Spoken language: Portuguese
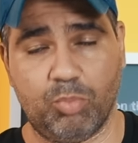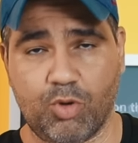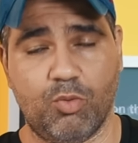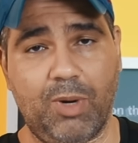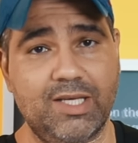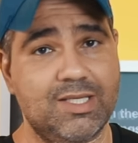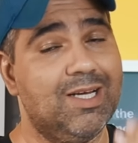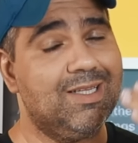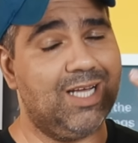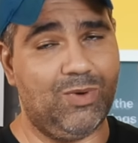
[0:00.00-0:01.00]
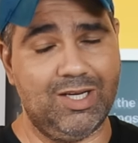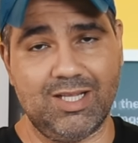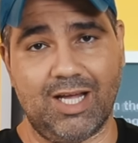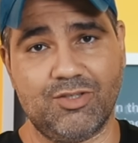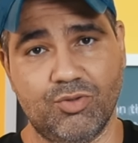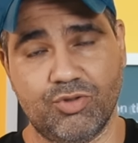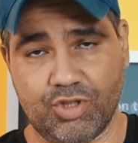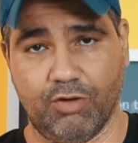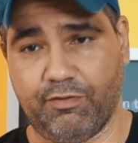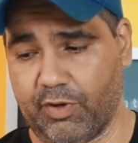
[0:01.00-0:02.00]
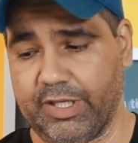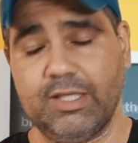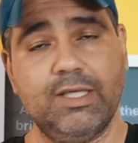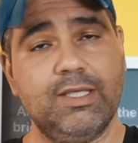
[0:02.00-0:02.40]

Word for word: pouco mais da qualidade do seu fone